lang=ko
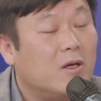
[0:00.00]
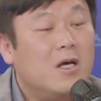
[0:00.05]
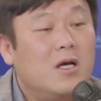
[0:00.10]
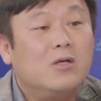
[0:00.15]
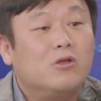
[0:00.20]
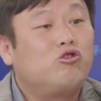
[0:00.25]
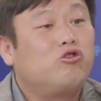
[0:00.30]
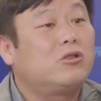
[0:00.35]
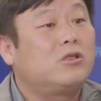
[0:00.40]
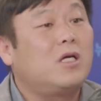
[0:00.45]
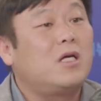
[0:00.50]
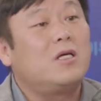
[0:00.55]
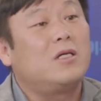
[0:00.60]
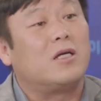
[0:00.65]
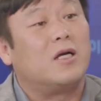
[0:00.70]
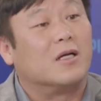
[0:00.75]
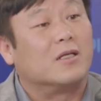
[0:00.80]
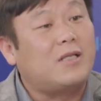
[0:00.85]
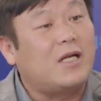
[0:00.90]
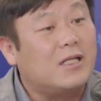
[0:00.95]
축제는
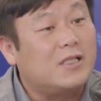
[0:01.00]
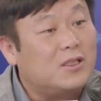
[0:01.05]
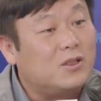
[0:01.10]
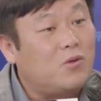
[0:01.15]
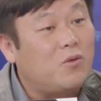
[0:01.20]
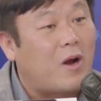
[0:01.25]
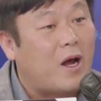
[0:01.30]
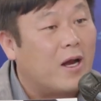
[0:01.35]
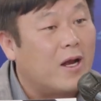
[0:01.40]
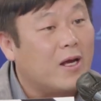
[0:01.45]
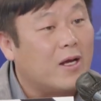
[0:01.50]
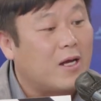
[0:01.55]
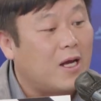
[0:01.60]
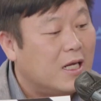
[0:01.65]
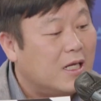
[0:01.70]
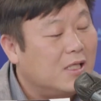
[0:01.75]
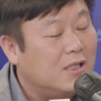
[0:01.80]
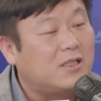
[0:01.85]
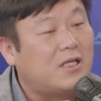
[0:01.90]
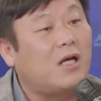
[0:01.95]
경찰에 신고를 안 하니까
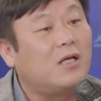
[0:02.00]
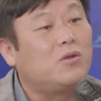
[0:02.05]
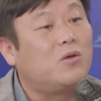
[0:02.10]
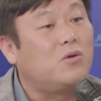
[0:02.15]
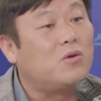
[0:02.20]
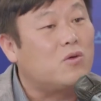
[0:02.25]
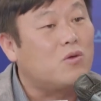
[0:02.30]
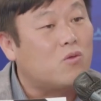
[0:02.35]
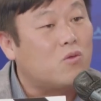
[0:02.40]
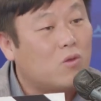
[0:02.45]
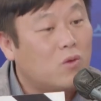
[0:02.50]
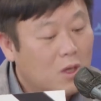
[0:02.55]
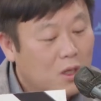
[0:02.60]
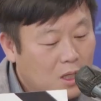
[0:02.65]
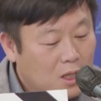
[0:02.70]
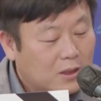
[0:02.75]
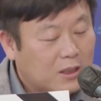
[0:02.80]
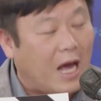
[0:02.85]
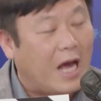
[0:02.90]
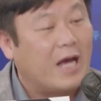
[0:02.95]
일차적으로는
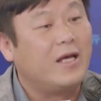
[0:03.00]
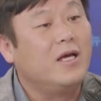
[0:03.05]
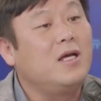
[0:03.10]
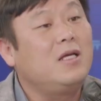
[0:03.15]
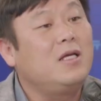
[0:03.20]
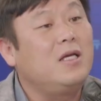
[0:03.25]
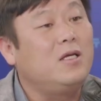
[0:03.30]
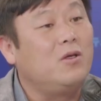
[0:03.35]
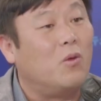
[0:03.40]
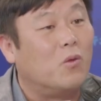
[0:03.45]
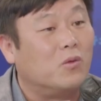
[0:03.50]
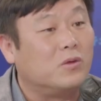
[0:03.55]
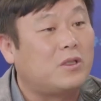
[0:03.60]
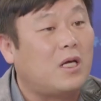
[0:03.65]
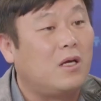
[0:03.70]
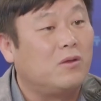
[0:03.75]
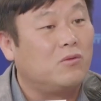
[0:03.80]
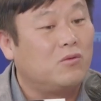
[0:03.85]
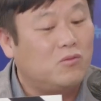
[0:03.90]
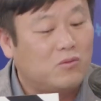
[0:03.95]
당연히
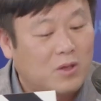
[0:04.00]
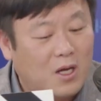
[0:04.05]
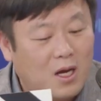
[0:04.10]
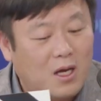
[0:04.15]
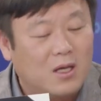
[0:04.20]
용산구나